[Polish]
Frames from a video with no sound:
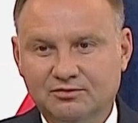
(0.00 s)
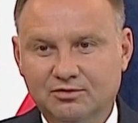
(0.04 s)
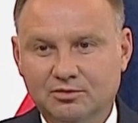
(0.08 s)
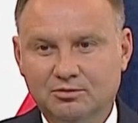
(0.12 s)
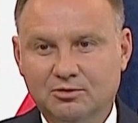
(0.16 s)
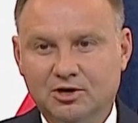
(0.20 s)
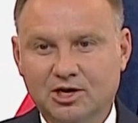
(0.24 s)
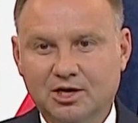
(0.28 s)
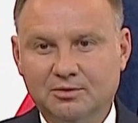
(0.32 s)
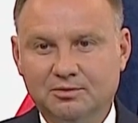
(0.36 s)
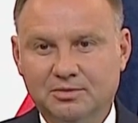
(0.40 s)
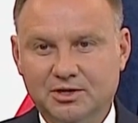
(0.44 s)
w
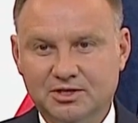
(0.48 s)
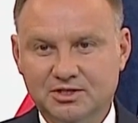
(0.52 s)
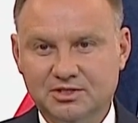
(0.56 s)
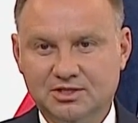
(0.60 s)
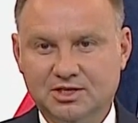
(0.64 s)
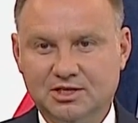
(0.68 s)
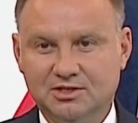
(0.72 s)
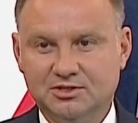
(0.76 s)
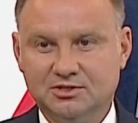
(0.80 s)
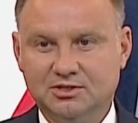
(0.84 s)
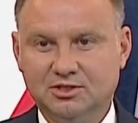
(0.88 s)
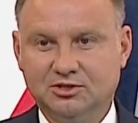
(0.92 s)
wyborach
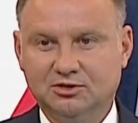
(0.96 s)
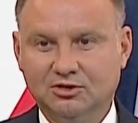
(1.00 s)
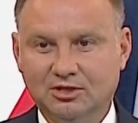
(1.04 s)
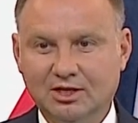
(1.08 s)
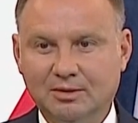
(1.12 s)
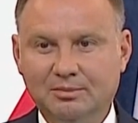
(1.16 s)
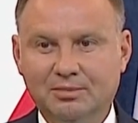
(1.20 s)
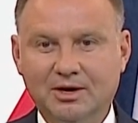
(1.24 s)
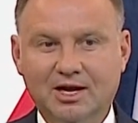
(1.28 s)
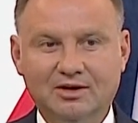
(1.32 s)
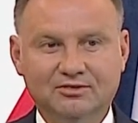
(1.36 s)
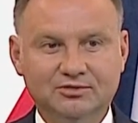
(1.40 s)
prezydenckich, to
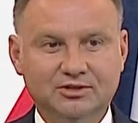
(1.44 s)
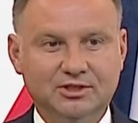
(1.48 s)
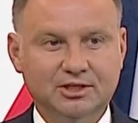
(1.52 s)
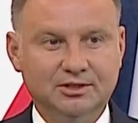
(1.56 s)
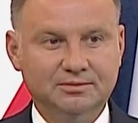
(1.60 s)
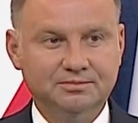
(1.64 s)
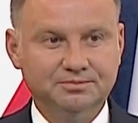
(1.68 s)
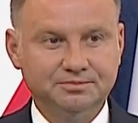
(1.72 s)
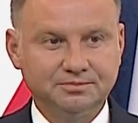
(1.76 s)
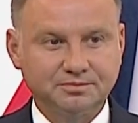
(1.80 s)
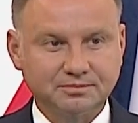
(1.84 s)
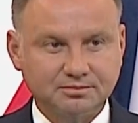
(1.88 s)

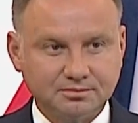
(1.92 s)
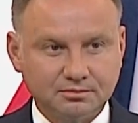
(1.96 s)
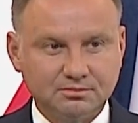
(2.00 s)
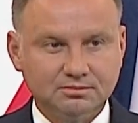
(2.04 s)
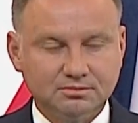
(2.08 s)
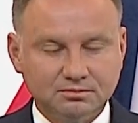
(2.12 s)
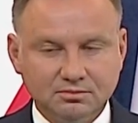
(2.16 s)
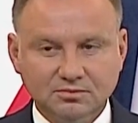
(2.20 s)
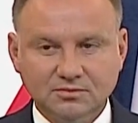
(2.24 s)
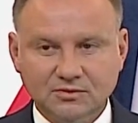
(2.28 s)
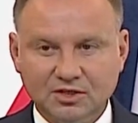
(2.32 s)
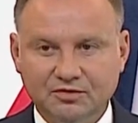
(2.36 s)
naprawdę
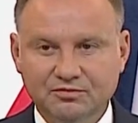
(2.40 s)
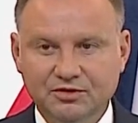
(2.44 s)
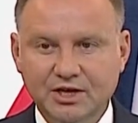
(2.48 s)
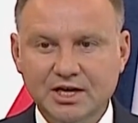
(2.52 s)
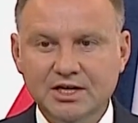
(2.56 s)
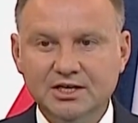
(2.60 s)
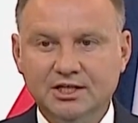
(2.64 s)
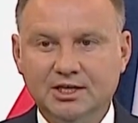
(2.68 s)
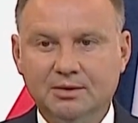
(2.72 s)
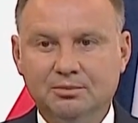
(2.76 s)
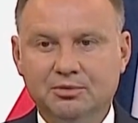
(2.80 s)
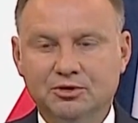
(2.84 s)

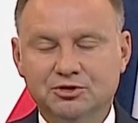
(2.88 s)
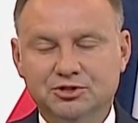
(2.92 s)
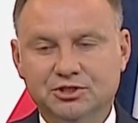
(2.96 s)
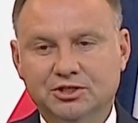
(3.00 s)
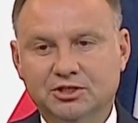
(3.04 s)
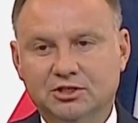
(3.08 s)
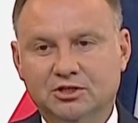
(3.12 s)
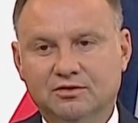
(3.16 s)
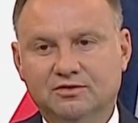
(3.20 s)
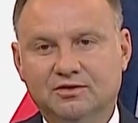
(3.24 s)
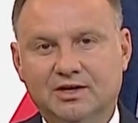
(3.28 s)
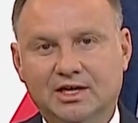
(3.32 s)
Wielkie
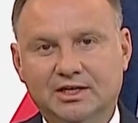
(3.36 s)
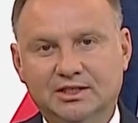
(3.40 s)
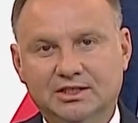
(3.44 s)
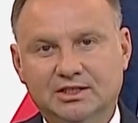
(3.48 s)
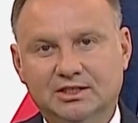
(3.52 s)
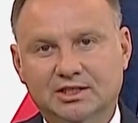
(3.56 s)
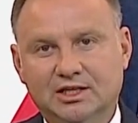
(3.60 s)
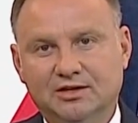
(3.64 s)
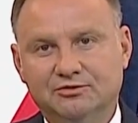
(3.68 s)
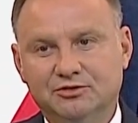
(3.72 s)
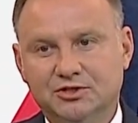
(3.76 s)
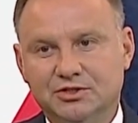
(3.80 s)
podziękowanie
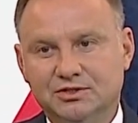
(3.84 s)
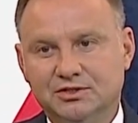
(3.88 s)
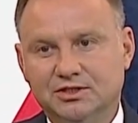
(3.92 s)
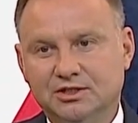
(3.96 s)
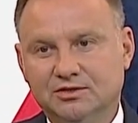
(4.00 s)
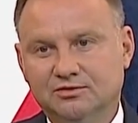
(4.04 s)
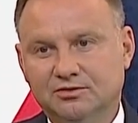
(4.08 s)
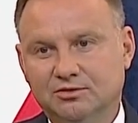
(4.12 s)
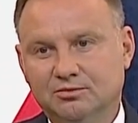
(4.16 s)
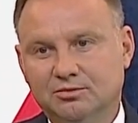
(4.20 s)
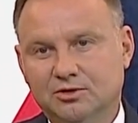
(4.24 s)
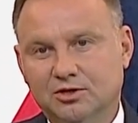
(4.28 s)
dla
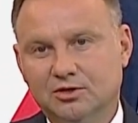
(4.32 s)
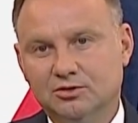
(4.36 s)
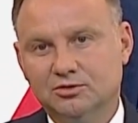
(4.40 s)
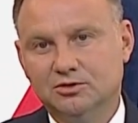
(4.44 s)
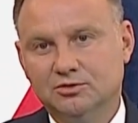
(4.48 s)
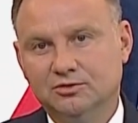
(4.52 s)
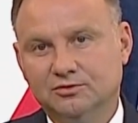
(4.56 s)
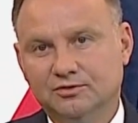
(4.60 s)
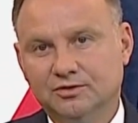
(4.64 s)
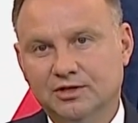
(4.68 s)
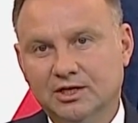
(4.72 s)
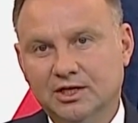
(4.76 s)
wszystkich
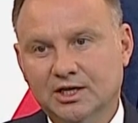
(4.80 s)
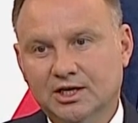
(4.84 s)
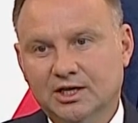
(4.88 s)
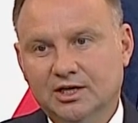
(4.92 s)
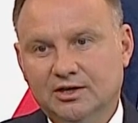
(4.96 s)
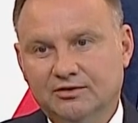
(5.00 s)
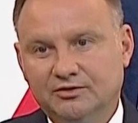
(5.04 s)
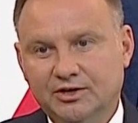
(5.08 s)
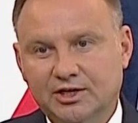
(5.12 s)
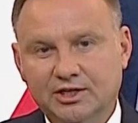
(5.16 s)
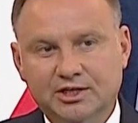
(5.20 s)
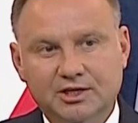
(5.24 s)
wyborców,
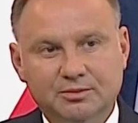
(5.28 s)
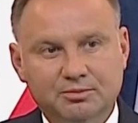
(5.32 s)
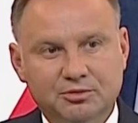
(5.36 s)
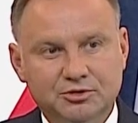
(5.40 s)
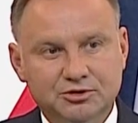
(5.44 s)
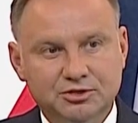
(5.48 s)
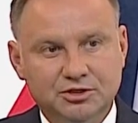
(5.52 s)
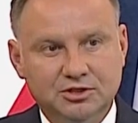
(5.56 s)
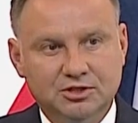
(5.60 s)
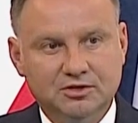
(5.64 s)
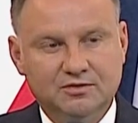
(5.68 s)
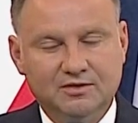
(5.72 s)
wielkie
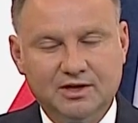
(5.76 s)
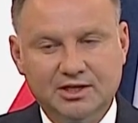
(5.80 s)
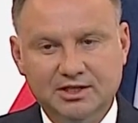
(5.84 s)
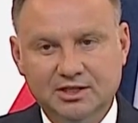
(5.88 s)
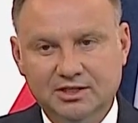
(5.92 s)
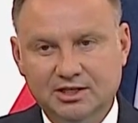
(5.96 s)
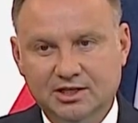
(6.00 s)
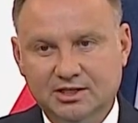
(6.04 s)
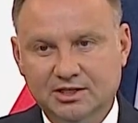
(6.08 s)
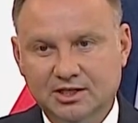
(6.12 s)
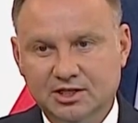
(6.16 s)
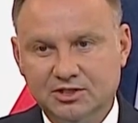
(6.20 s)
podziękowanie
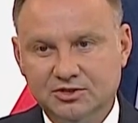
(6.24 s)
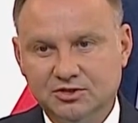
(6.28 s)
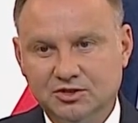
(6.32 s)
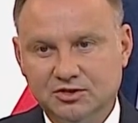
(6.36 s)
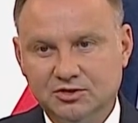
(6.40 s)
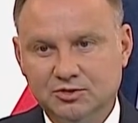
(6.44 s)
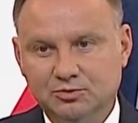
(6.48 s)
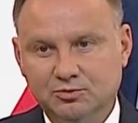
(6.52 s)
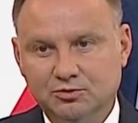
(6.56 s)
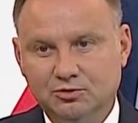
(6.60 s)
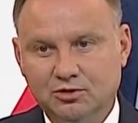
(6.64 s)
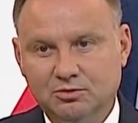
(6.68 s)
dla naszych
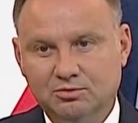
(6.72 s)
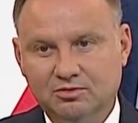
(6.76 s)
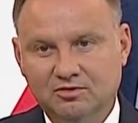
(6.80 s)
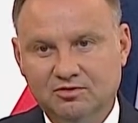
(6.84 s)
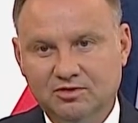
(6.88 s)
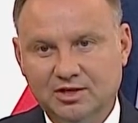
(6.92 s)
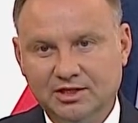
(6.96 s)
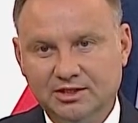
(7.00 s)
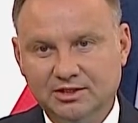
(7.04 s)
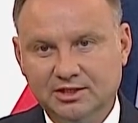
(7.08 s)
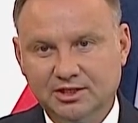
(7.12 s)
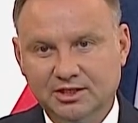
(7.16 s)

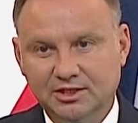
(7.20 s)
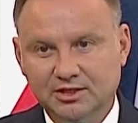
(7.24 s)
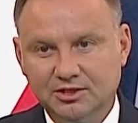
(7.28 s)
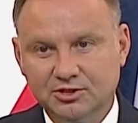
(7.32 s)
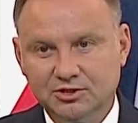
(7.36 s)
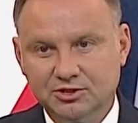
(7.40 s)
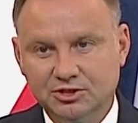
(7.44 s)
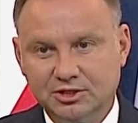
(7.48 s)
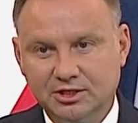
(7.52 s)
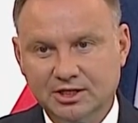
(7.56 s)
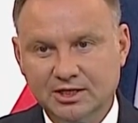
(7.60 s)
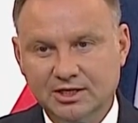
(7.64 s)

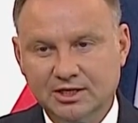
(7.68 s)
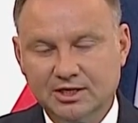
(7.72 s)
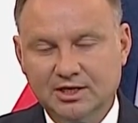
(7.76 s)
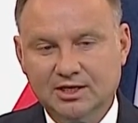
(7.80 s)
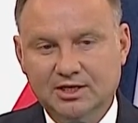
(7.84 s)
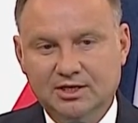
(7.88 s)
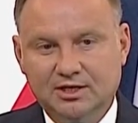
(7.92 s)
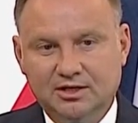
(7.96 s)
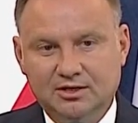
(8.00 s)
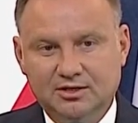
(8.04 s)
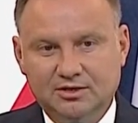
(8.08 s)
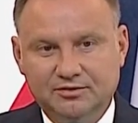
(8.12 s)
współobywateli, że
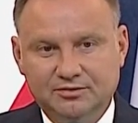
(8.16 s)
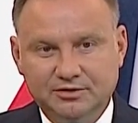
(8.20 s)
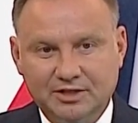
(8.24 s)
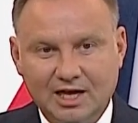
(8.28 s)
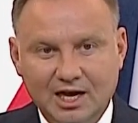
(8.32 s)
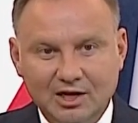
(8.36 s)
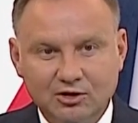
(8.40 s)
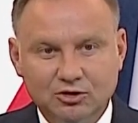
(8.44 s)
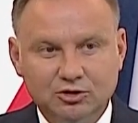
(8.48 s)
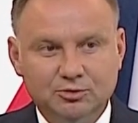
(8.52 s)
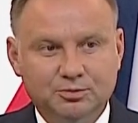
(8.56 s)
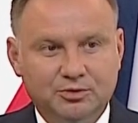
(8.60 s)
w
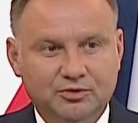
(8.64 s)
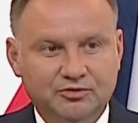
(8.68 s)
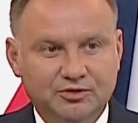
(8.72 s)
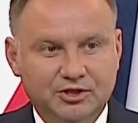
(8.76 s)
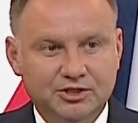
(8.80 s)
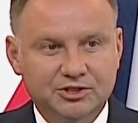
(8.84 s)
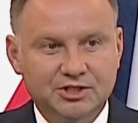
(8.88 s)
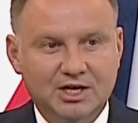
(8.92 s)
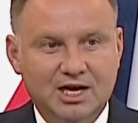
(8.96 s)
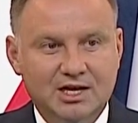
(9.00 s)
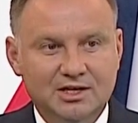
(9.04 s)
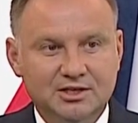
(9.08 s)
tak
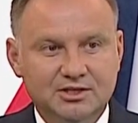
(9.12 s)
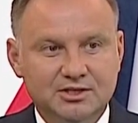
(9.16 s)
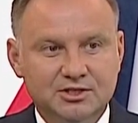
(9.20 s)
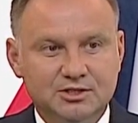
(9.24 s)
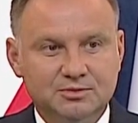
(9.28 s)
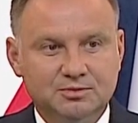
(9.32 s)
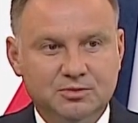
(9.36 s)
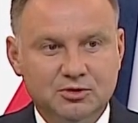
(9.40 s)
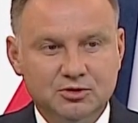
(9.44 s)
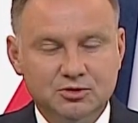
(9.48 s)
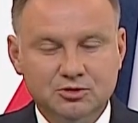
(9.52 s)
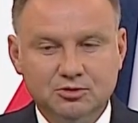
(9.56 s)
odpowiedzialny
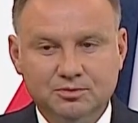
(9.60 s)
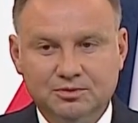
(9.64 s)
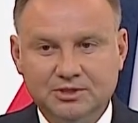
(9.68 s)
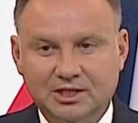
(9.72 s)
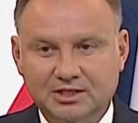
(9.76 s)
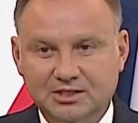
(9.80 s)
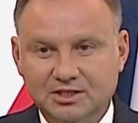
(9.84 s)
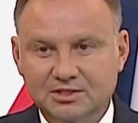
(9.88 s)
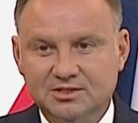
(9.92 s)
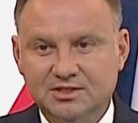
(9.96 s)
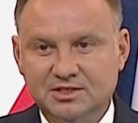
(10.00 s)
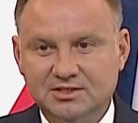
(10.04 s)
sposób
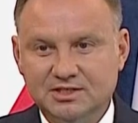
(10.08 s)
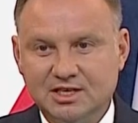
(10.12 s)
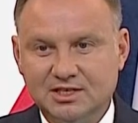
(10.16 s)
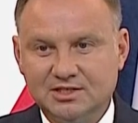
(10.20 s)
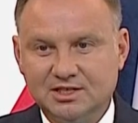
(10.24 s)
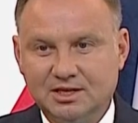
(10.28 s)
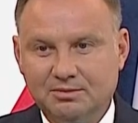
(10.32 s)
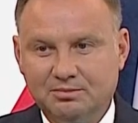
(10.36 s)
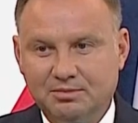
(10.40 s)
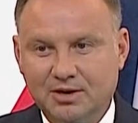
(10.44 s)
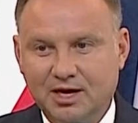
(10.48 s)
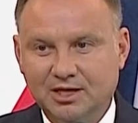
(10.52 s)
ta decyzja
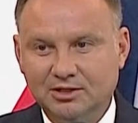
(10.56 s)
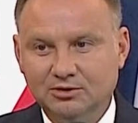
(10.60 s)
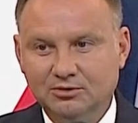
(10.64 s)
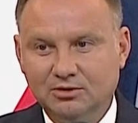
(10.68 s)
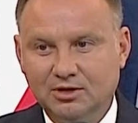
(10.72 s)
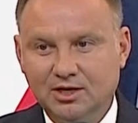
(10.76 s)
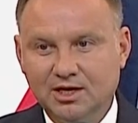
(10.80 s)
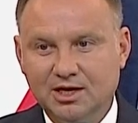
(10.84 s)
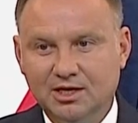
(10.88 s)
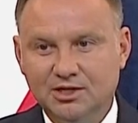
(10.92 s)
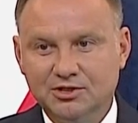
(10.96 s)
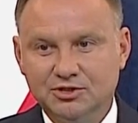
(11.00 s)

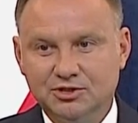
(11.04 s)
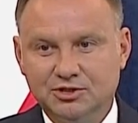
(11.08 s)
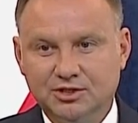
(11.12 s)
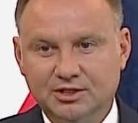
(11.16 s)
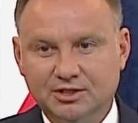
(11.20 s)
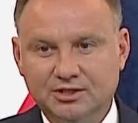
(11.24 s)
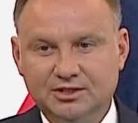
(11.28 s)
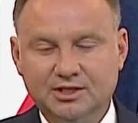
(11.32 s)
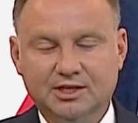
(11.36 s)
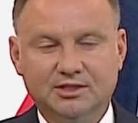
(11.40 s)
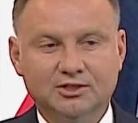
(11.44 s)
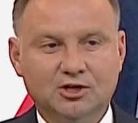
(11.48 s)
zapadła,
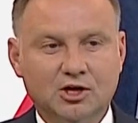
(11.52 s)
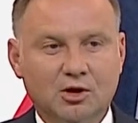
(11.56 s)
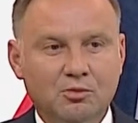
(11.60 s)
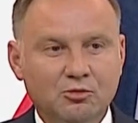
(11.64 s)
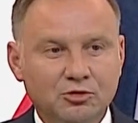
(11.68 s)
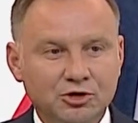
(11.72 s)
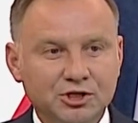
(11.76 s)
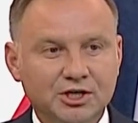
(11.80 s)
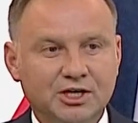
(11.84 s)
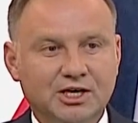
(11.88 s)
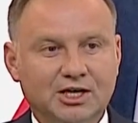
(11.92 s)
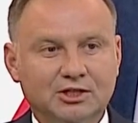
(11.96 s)
że ten
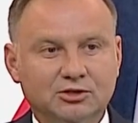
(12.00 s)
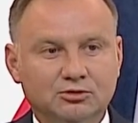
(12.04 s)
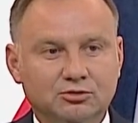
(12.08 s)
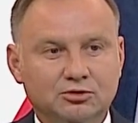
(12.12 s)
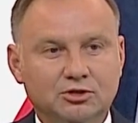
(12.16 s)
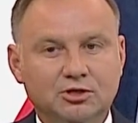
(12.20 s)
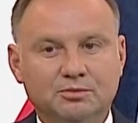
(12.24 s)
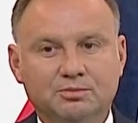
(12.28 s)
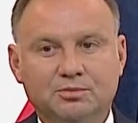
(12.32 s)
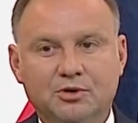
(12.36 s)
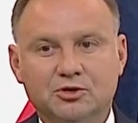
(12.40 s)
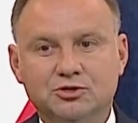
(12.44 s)
komunikat,
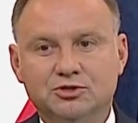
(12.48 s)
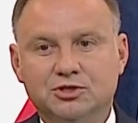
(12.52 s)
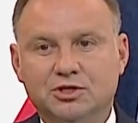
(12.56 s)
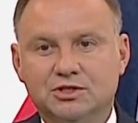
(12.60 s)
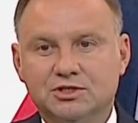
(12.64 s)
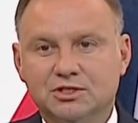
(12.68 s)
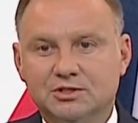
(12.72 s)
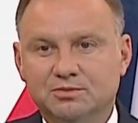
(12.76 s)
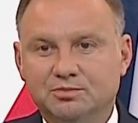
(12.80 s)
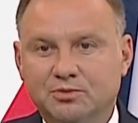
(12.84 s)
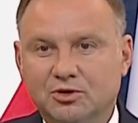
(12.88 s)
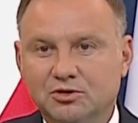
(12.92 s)
który
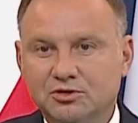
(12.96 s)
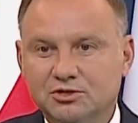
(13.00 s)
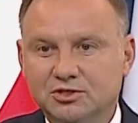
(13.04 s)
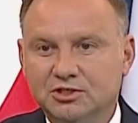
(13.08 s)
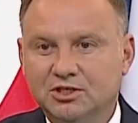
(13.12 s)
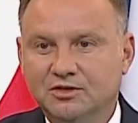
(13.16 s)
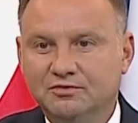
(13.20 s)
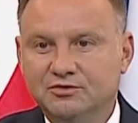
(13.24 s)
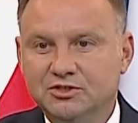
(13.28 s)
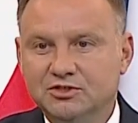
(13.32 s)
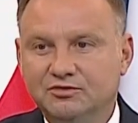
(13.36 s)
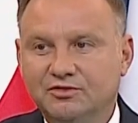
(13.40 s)
poszedł z
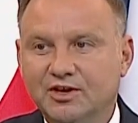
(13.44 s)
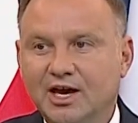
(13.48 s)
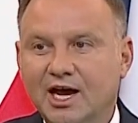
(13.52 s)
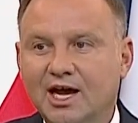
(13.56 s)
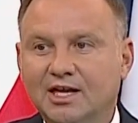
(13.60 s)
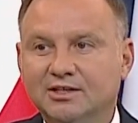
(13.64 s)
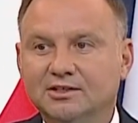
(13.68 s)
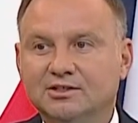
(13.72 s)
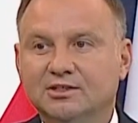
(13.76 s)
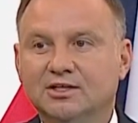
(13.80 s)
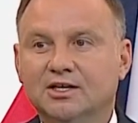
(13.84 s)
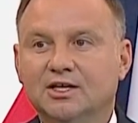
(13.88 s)
Polski w
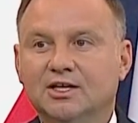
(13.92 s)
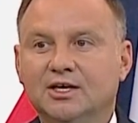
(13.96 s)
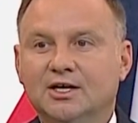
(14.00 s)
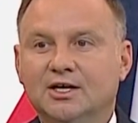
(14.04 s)
świat,